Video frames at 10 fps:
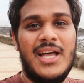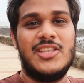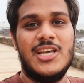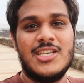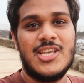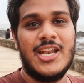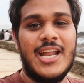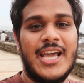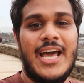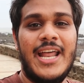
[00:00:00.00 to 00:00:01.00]
ما تحس
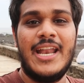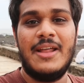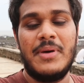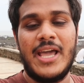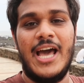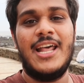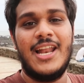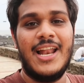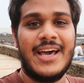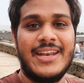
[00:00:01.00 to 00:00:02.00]
ان كانه مكان
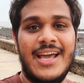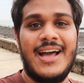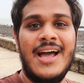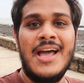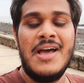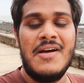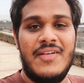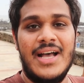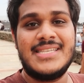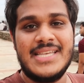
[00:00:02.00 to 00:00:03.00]
للاغنياء
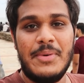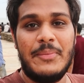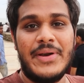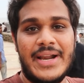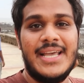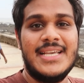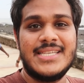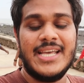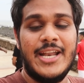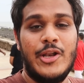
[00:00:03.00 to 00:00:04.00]
فالسبب
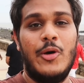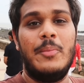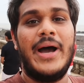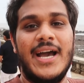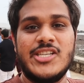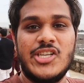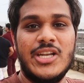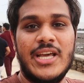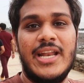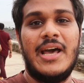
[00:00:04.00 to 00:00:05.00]
الرئيسي ان هم
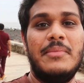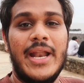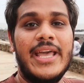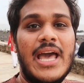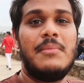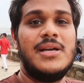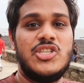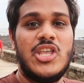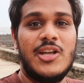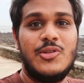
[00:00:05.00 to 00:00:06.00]
عايشين هنا من ايام
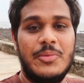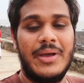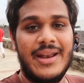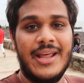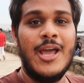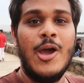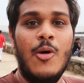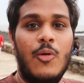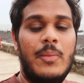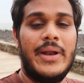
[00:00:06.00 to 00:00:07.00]
اجدادهم يعني
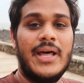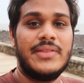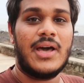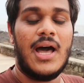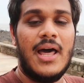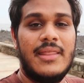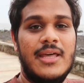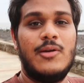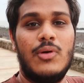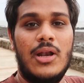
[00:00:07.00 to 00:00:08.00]
والمناطق
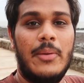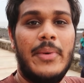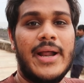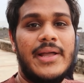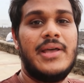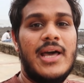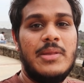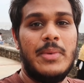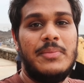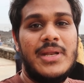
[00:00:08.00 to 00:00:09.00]
هذه والعمارات
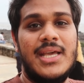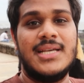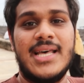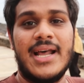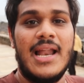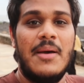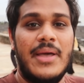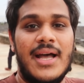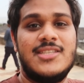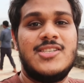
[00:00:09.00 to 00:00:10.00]
هذه مبنيه صار لها
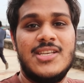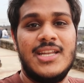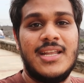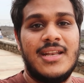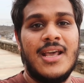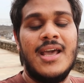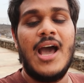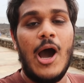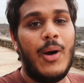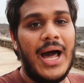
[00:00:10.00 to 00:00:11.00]
مئات السنين
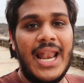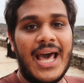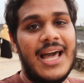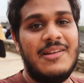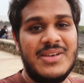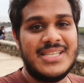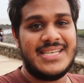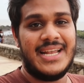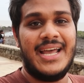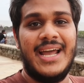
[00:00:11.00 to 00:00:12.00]
او على الاقل 100
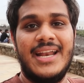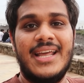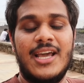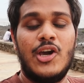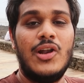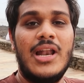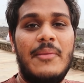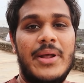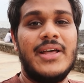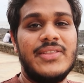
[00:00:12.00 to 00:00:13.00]
سنه يعني
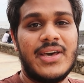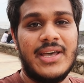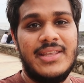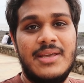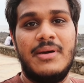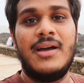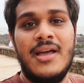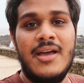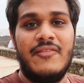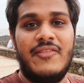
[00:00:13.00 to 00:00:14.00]
كلها مناطق قديمه
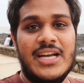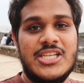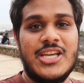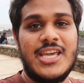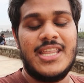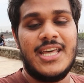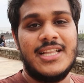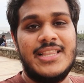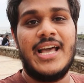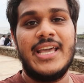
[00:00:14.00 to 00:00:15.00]
فعشان
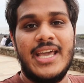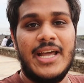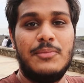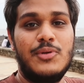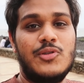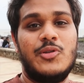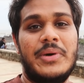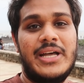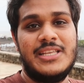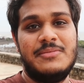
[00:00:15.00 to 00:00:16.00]
كذا تلاقي يعني
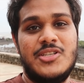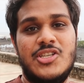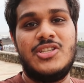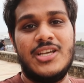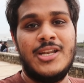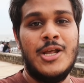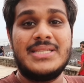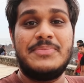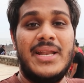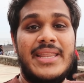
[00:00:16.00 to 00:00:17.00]
بيوتهم قديمه جدا
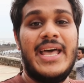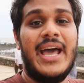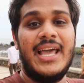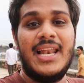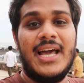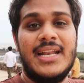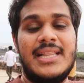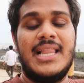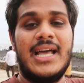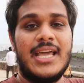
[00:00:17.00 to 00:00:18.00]
بس من الداخل
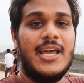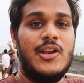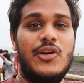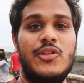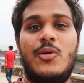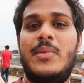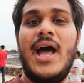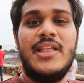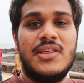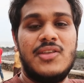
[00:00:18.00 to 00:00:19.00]
يعني تلاقي انه عندهم
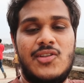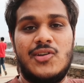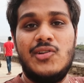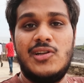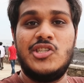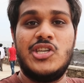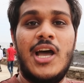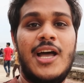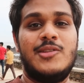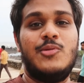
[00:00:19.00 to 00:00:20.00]
احدث
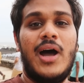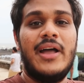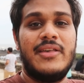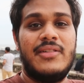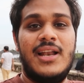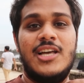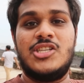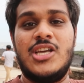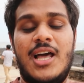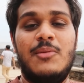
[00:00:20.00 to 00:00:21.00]
التكنولوجيات واحدث
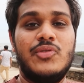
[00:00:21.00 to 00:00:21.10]
الاشياء